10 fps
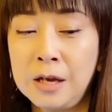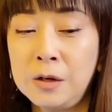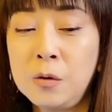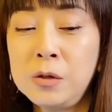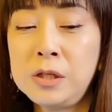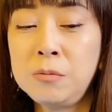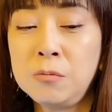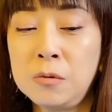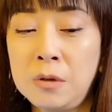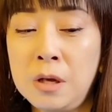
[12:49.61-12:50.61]
両親
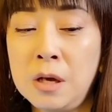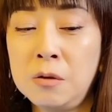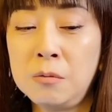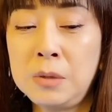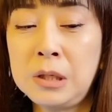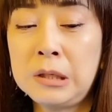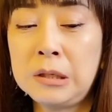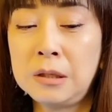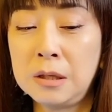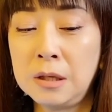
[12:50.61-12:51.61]
もねあの見に
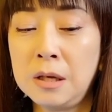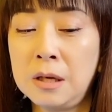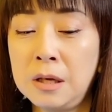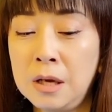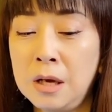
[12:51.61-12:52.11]
来てね